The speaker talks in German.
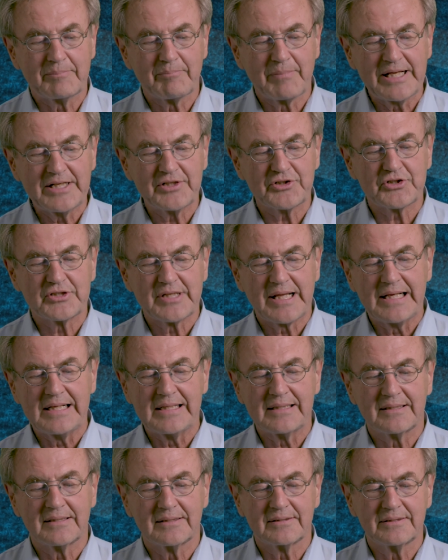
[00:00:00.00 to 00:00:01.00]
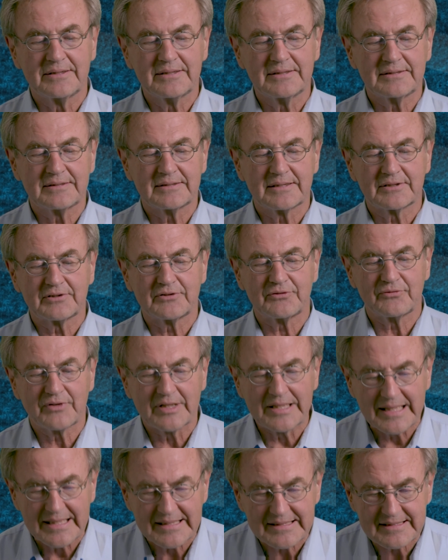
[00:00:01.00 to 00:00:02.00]
der Menscheneltern ist das
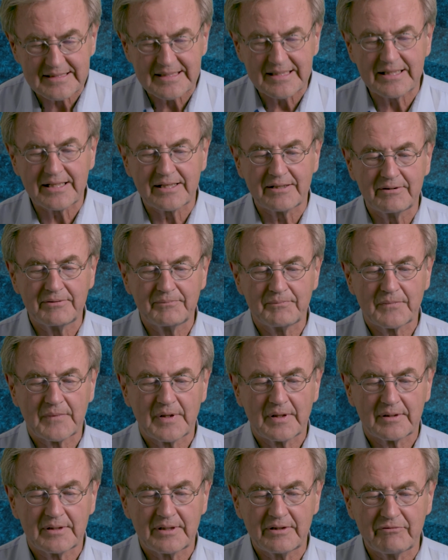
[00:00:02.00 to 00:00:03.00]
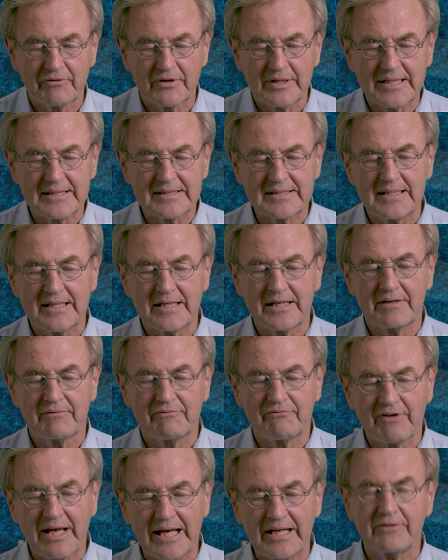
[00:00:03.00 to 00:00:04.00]
verlässliche, die verlässliche,
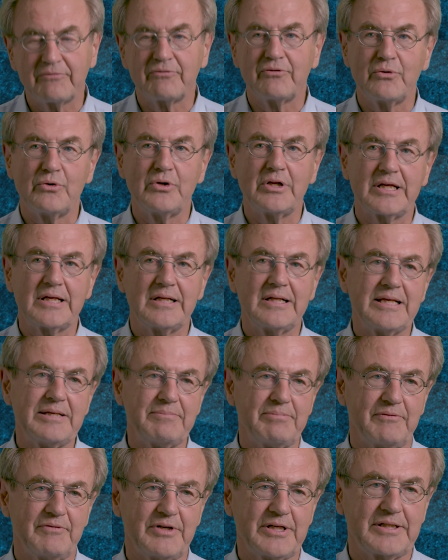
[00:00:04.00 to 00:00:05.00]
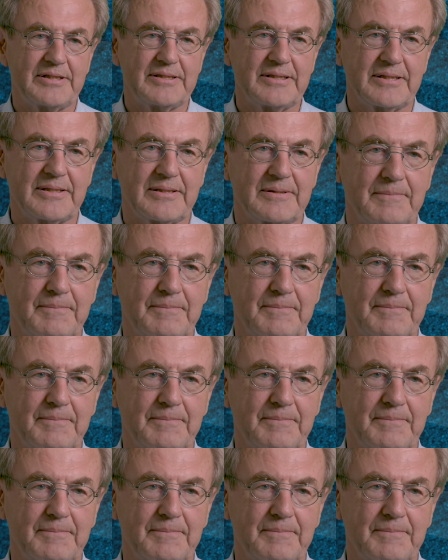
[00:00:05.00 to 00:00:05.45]
feinfühlige Liebe wichtig.